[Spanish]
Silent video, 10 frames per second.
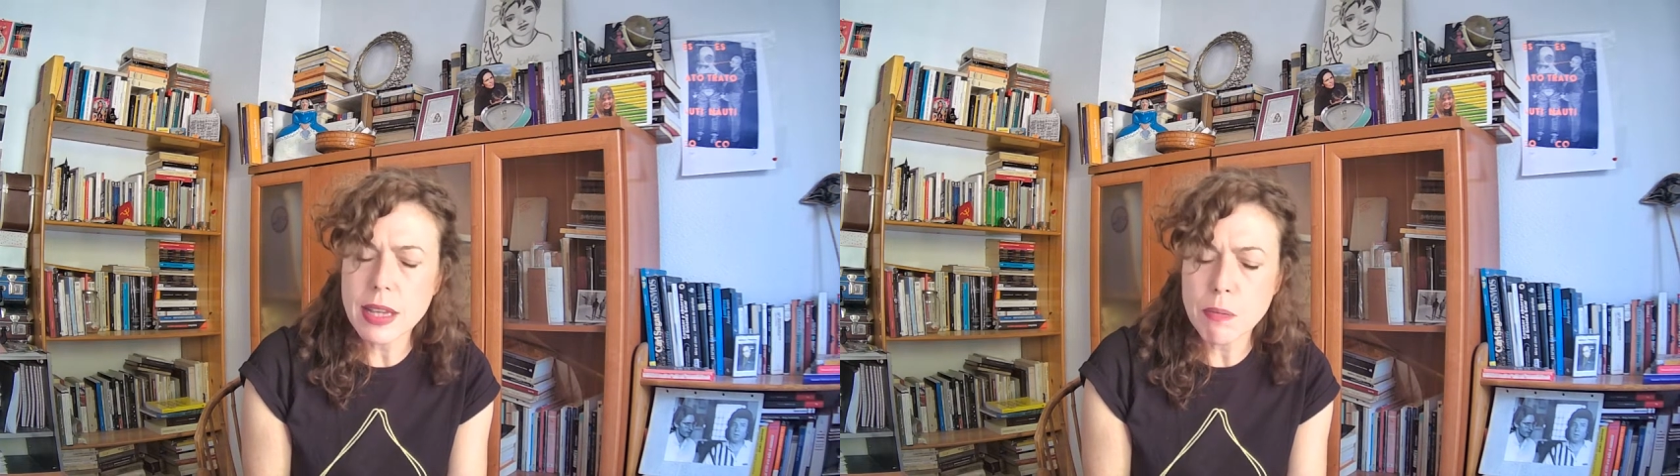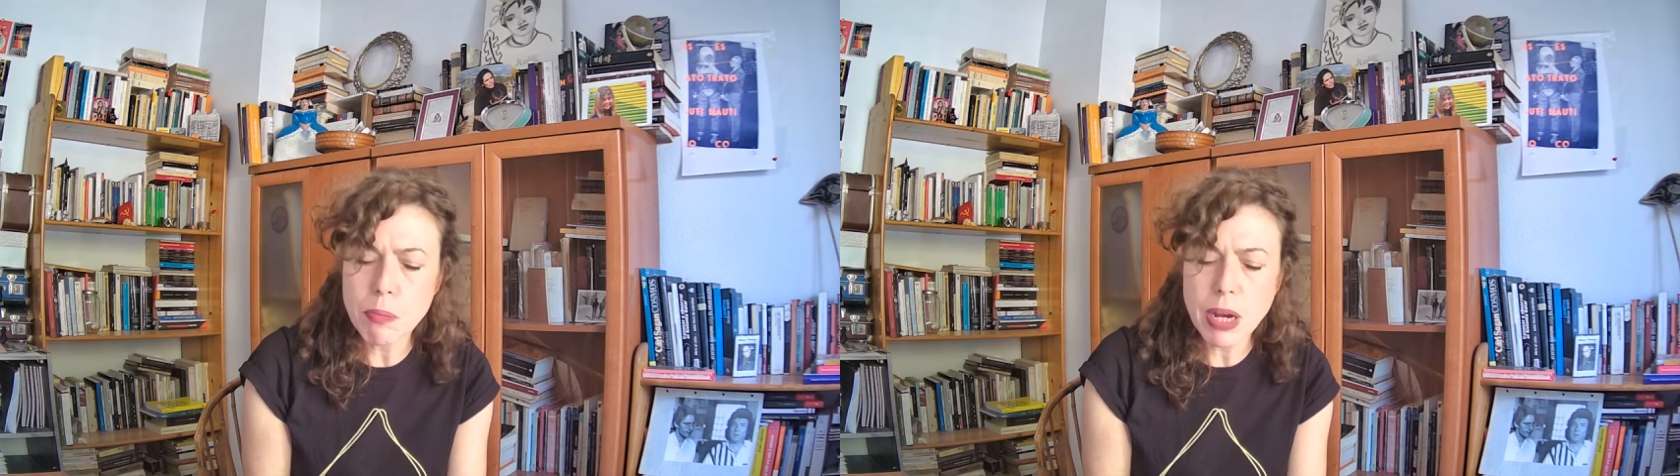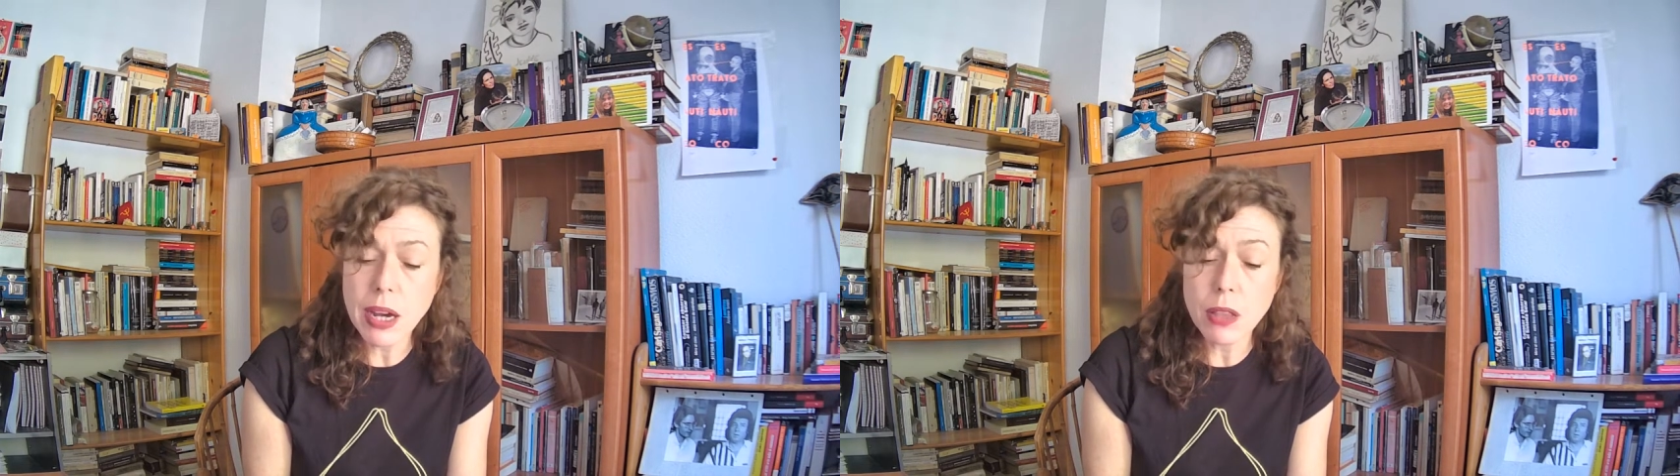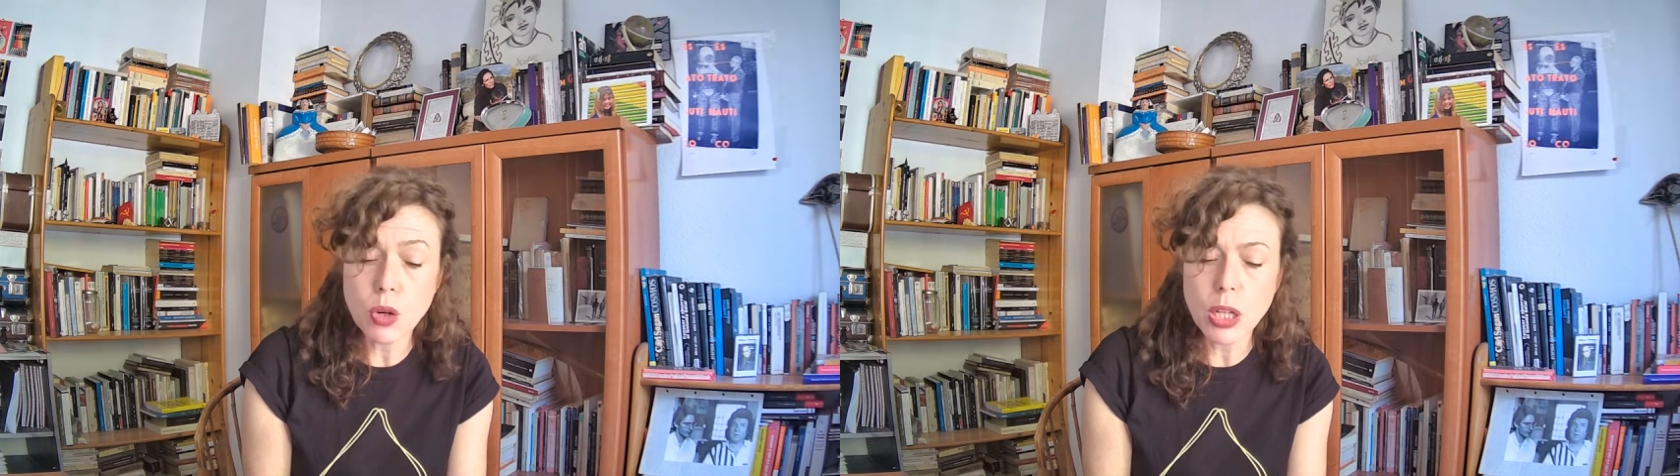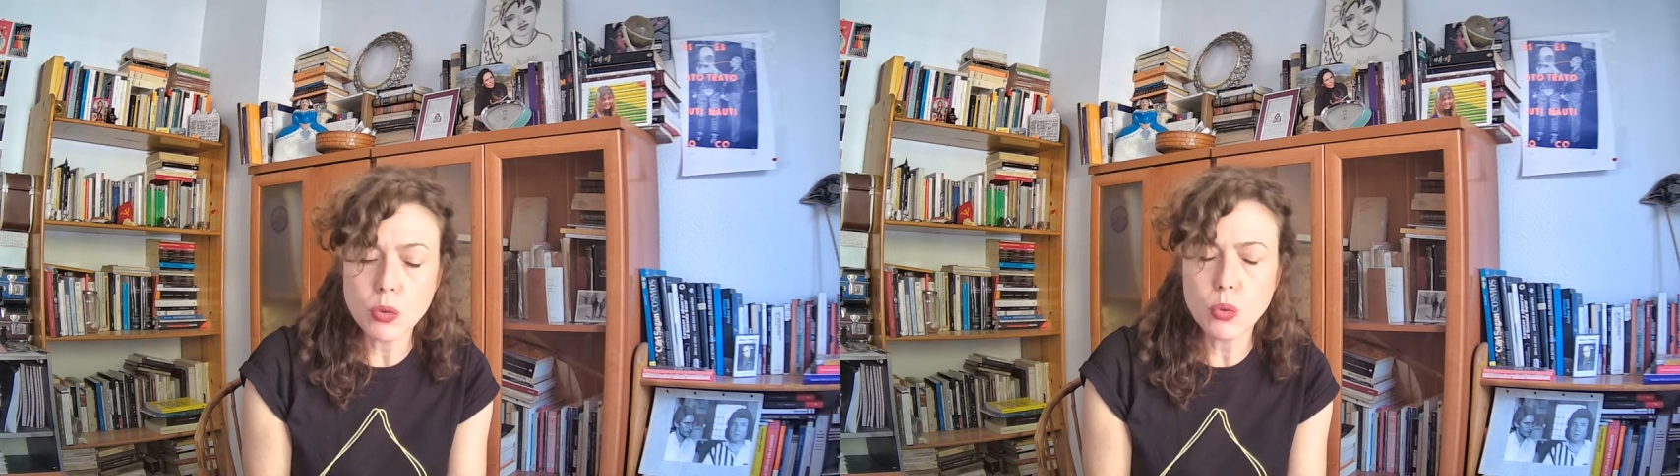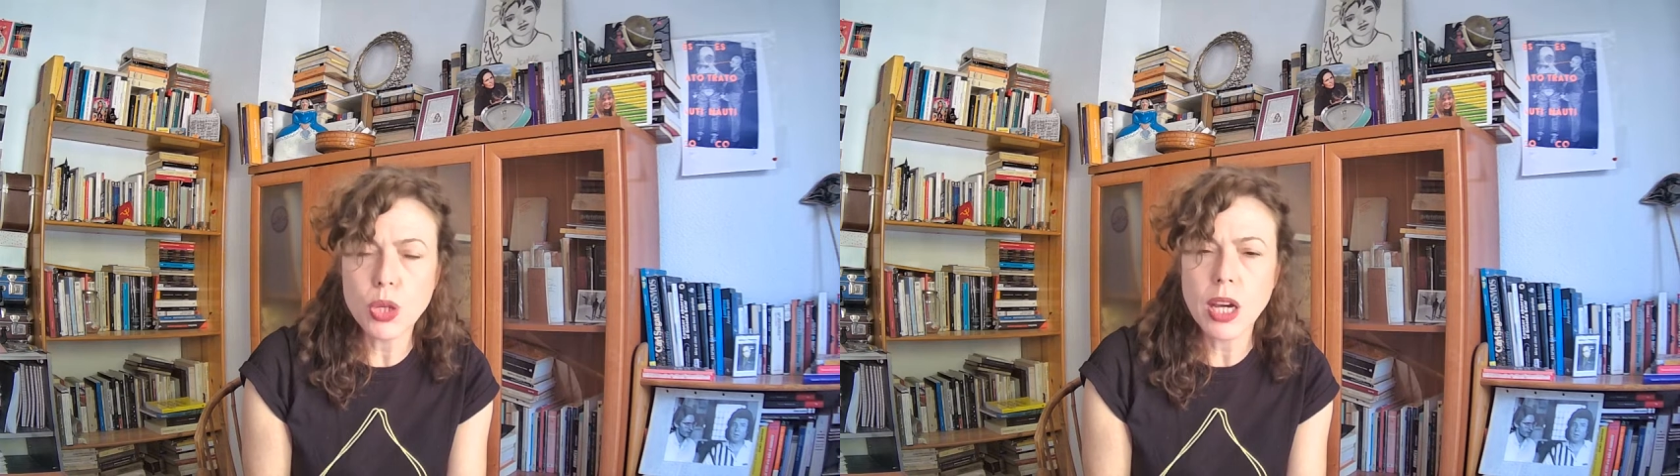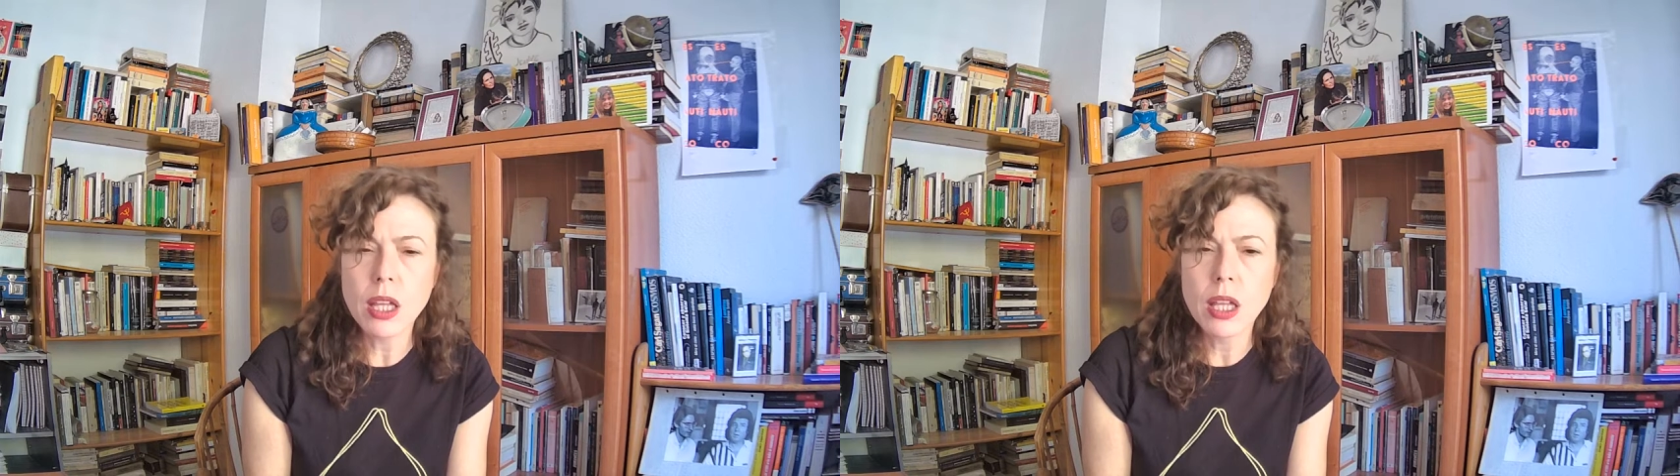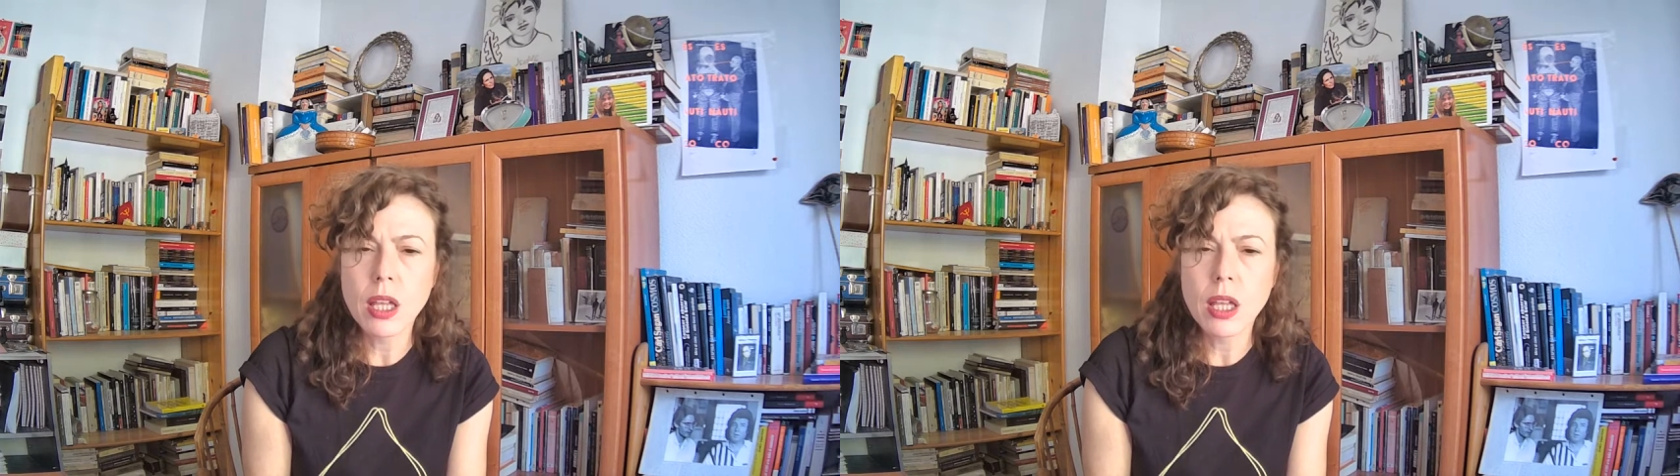han pagado la tuya?